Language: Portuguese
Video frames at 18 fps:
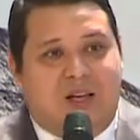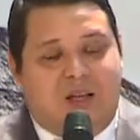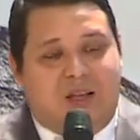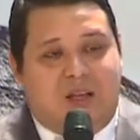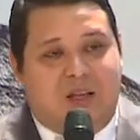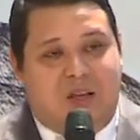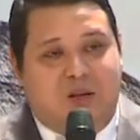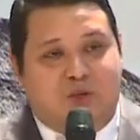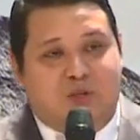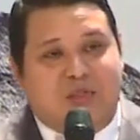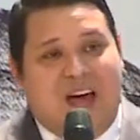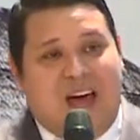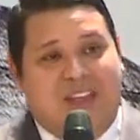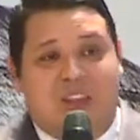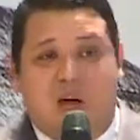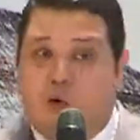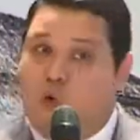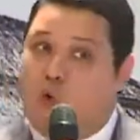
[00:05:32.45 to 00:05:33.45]
que Deus dá,
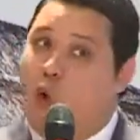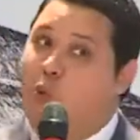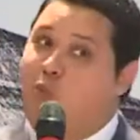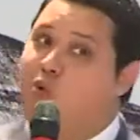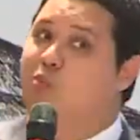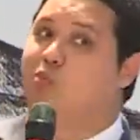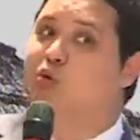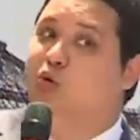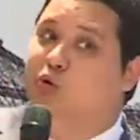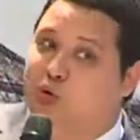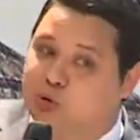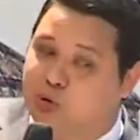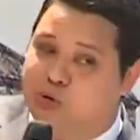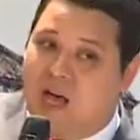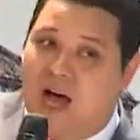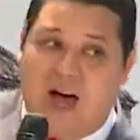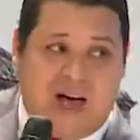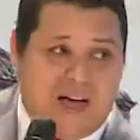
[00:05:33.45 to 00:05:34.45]
não como o mundo
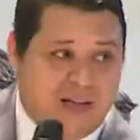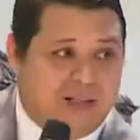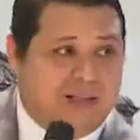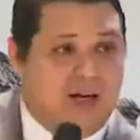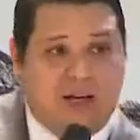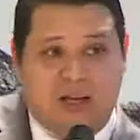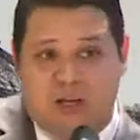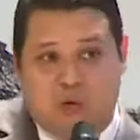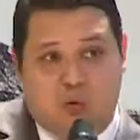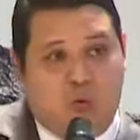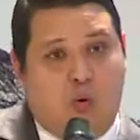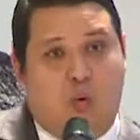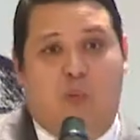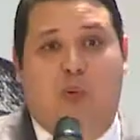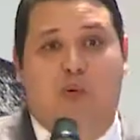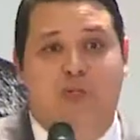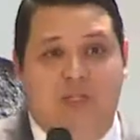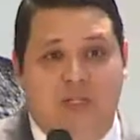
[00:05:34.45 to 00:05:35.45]
dá, aí está em
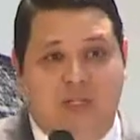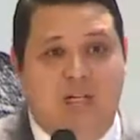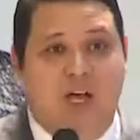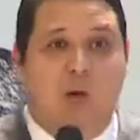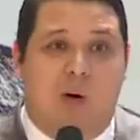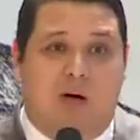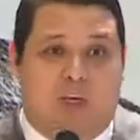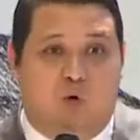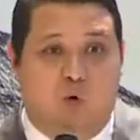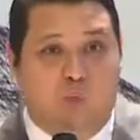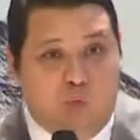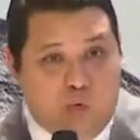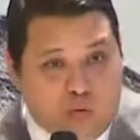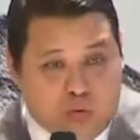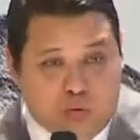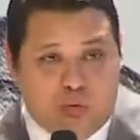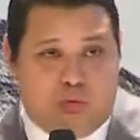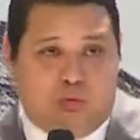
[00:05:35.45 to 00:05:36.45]
oposição a que o
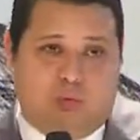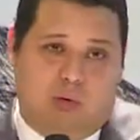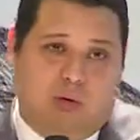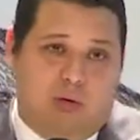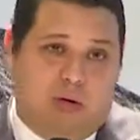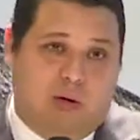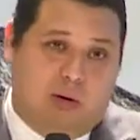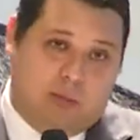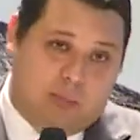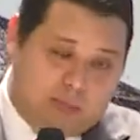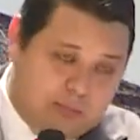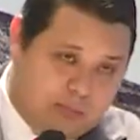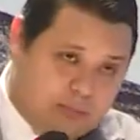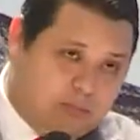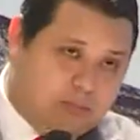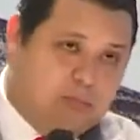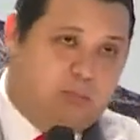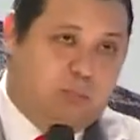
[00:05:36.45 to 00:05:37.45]
mundo
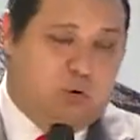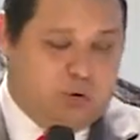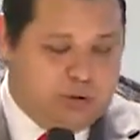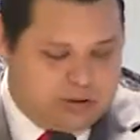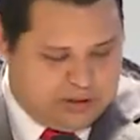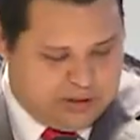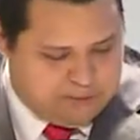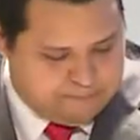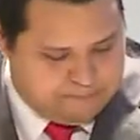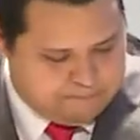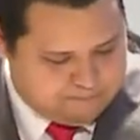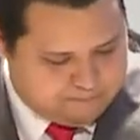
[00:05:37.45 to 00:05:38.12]
busca.